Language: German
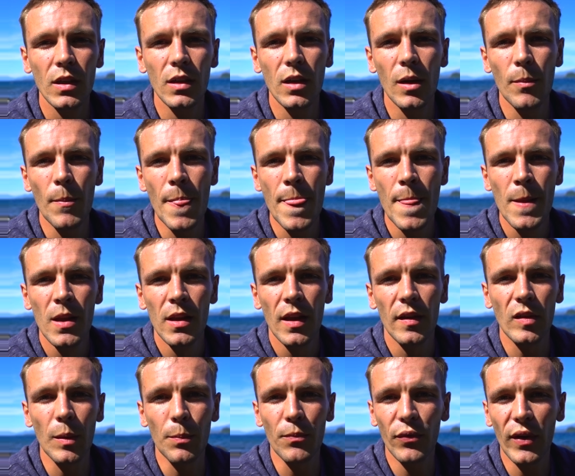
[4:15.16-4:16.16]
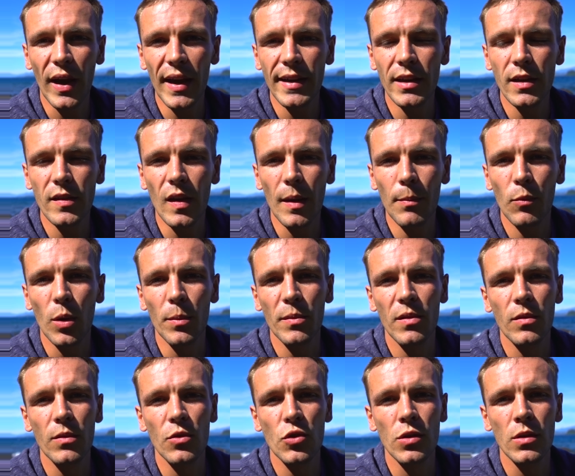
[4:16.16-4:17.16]
Ähm, es gibt ein Freihandelsabkommen
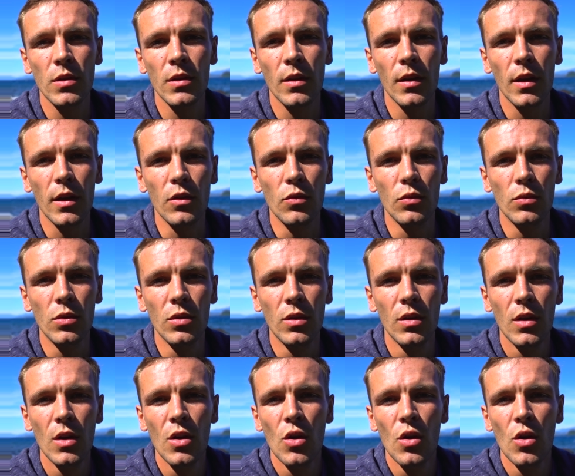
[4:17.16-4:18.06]
zwischen EU